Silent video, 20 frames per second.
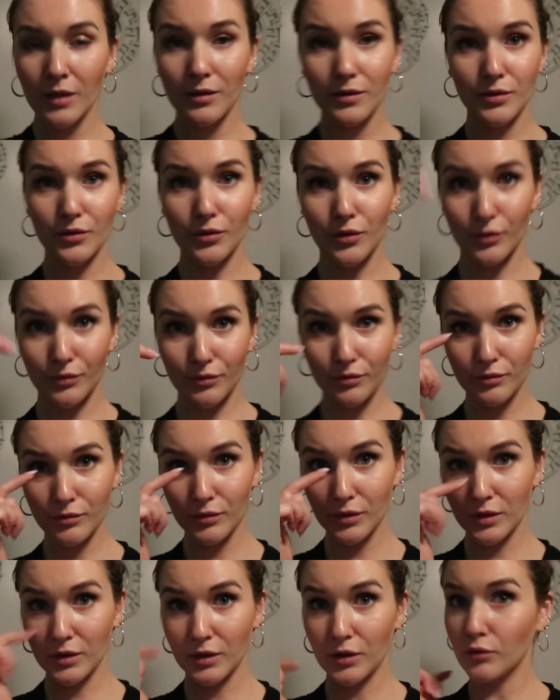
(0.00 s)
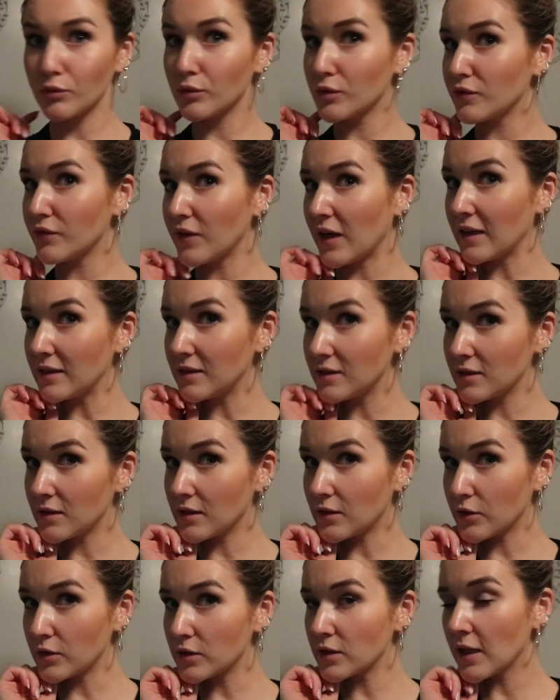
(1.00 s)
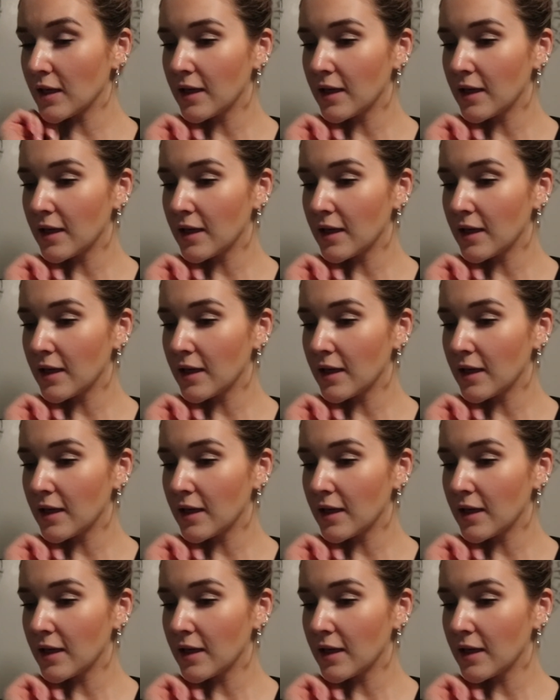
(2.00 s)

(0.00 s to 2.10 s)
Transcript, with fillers: So, ich sehe übrigens fertig aus.